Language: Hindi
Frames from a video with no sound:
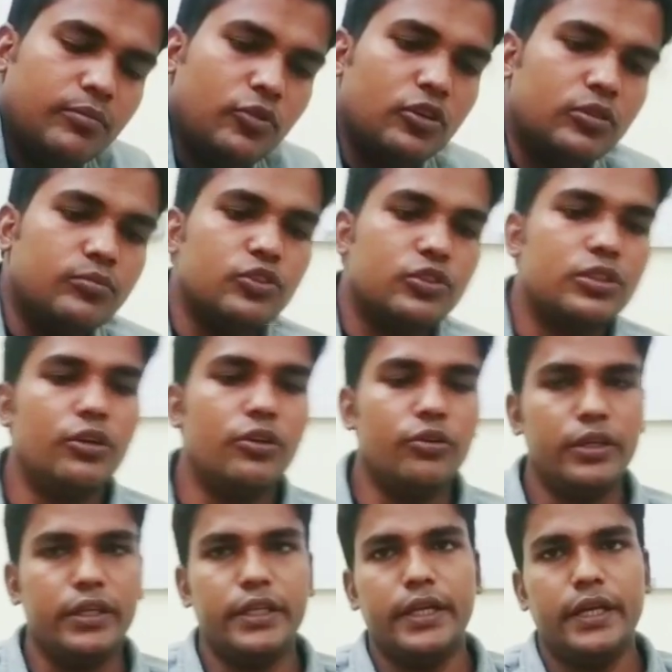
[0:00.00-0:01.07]
में बहुत मुश्किल हो
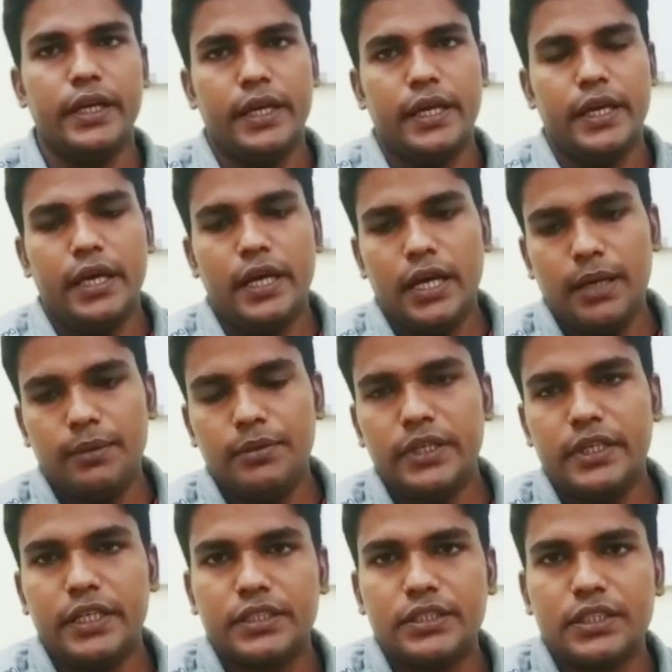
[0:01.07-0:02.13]
रही है अब
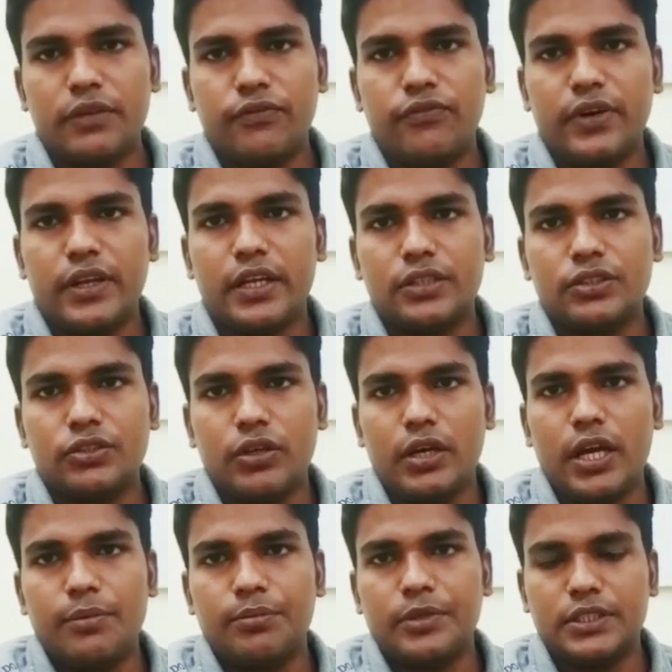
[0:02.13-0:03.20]
देखिए फ़र्क जो
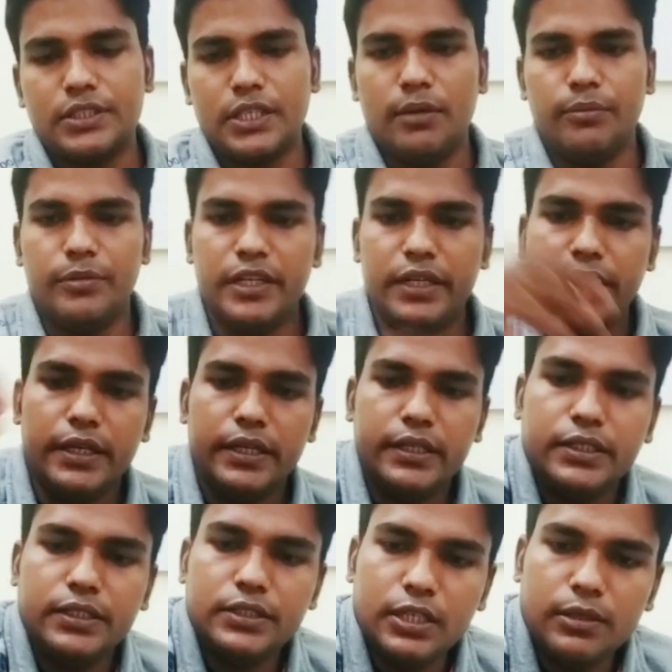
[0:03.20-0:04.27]
है आपके सामने है
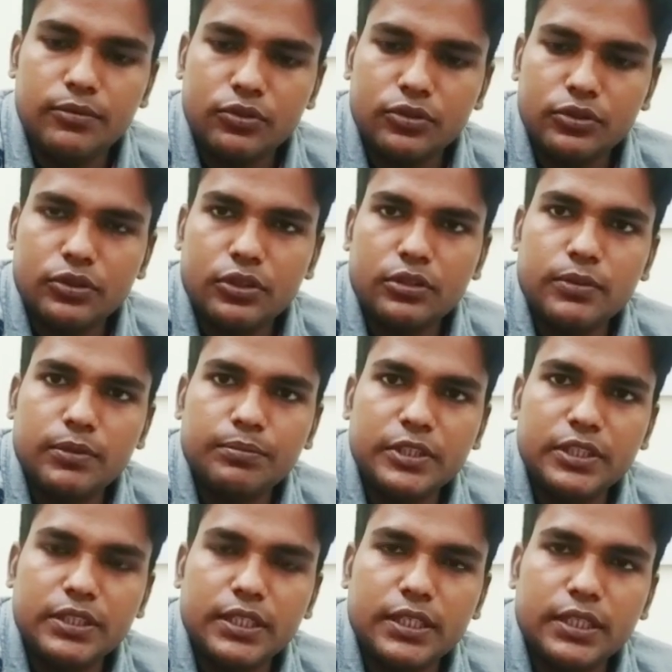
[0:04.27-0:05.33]
इस साबुन को सॉरी मैं
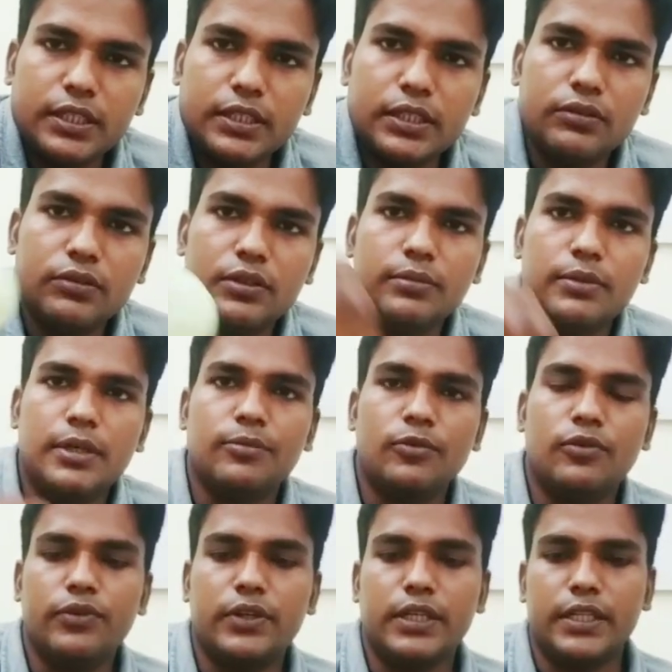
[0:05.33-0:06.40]
पीछे रख देता हूँ तब
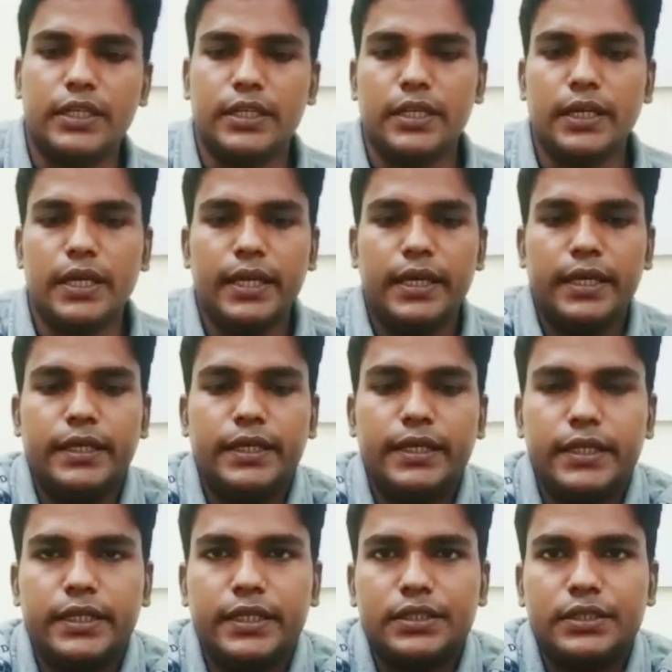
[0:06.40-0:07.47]
आपको फ़र्क देखे ये
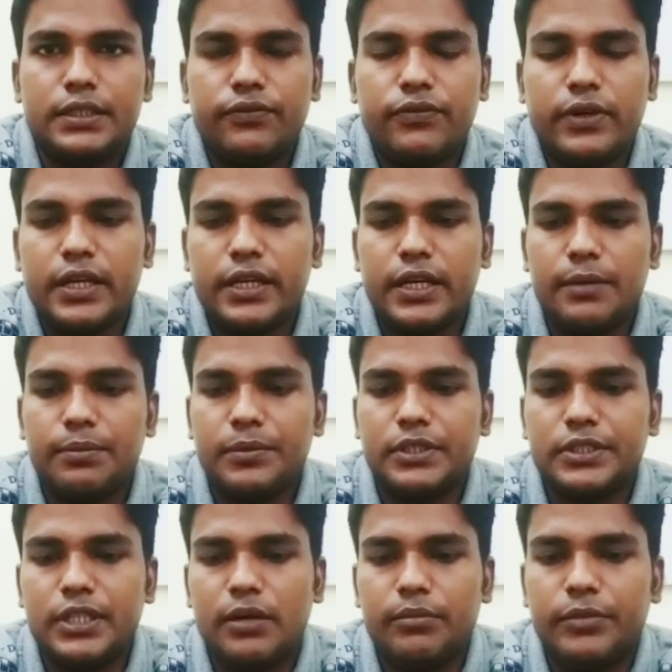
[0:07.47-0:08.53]
देखिए फ़र्क आपके
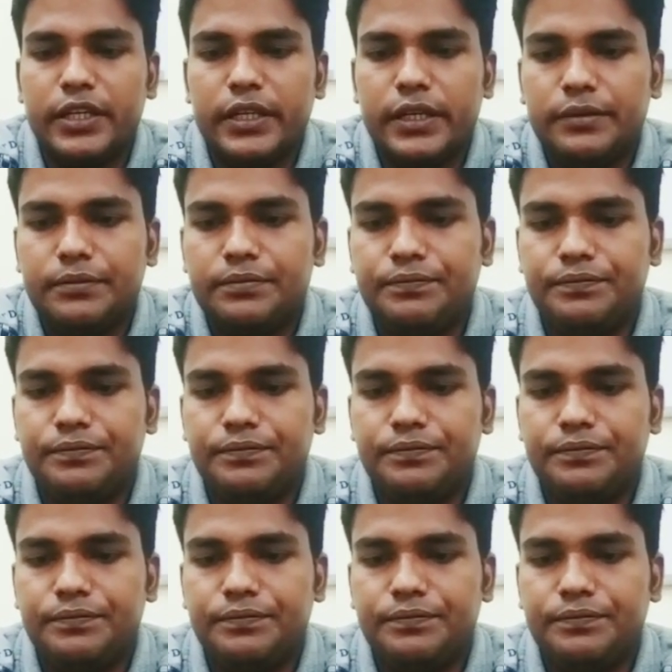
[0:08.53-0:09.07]
सामने है